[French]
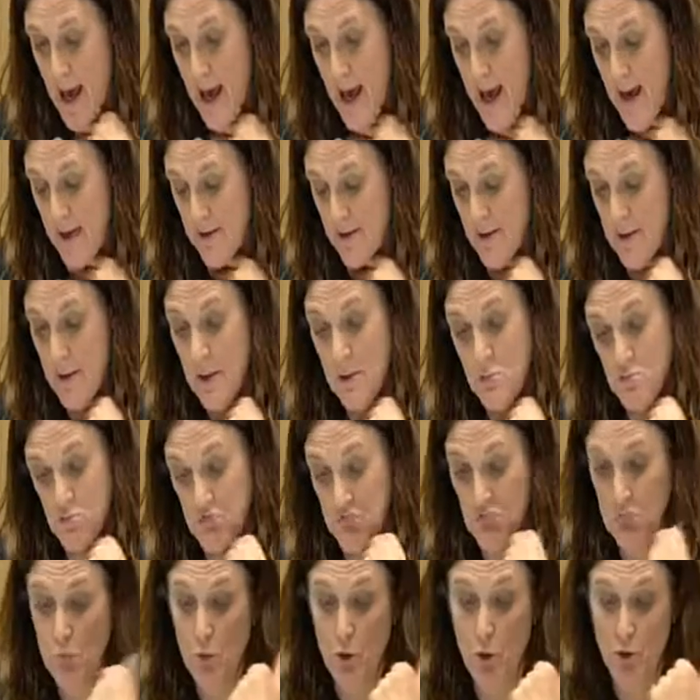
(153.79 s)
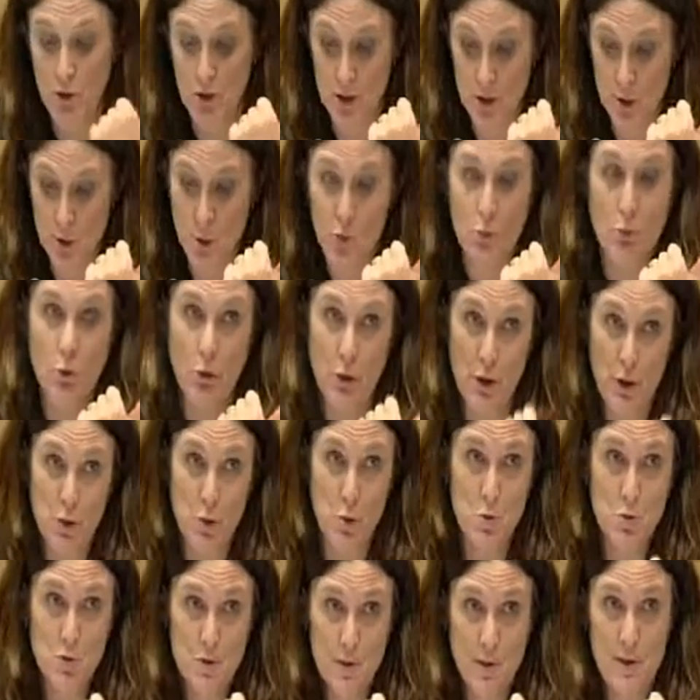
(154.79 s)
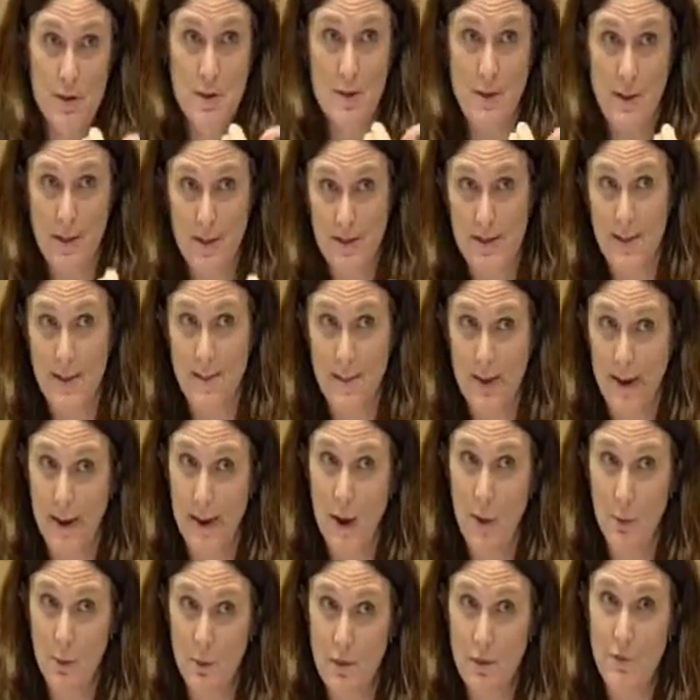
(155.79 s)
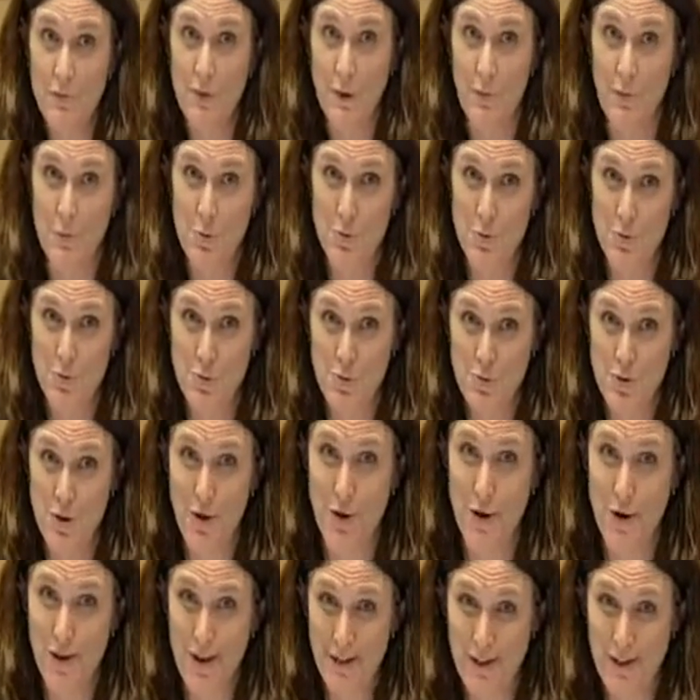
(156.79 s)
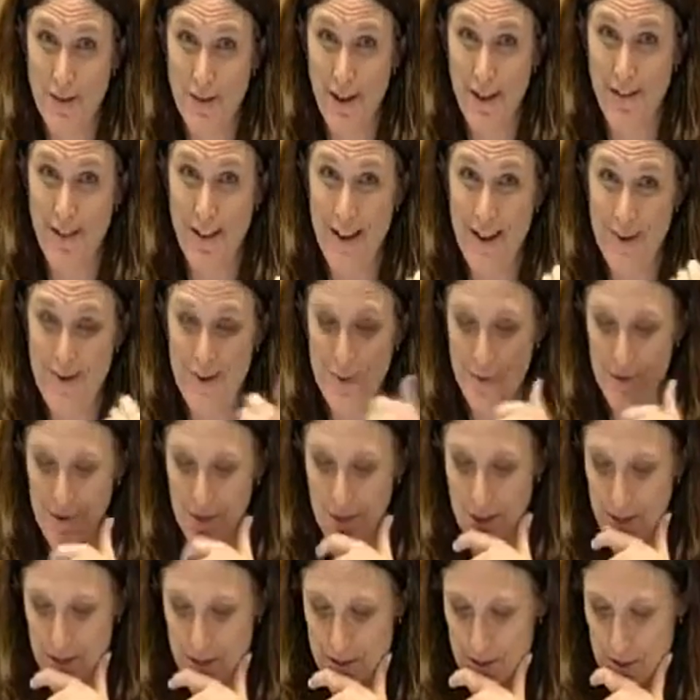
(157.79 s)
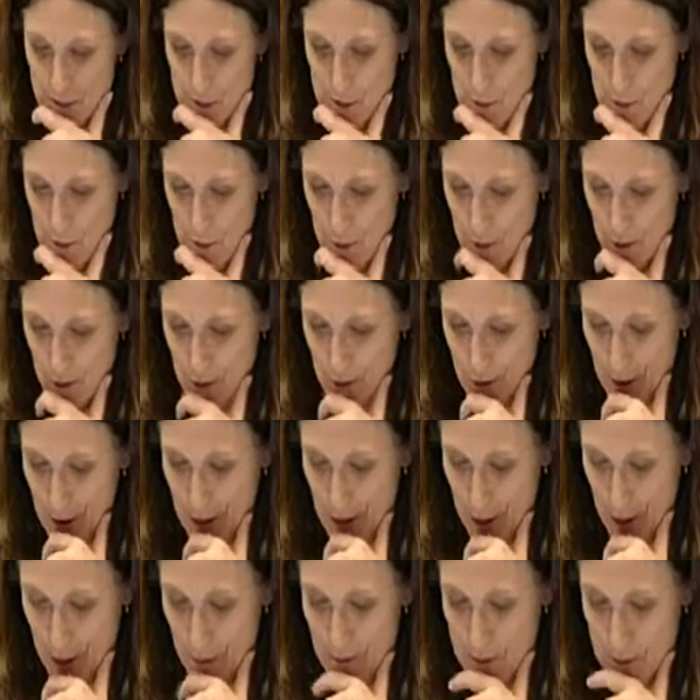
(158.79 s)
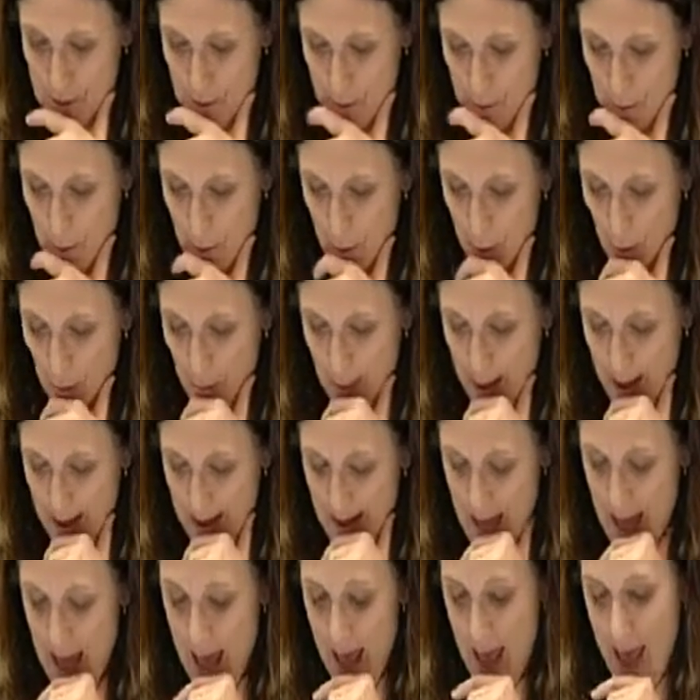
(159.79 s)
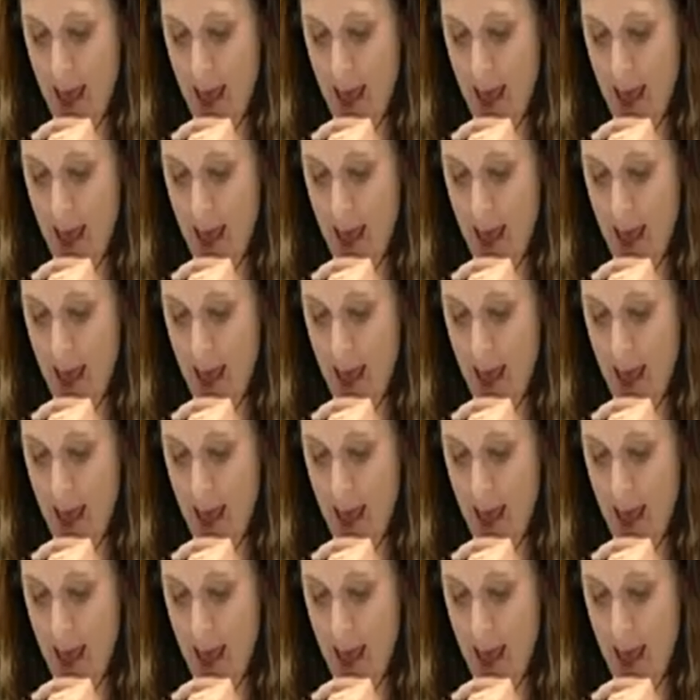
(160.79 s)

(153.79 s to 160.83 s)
Euh, c'est une question de ressources. Les, Américains ont dix fois plus de gens de travailler sur ces, choses que, la Commission européenne.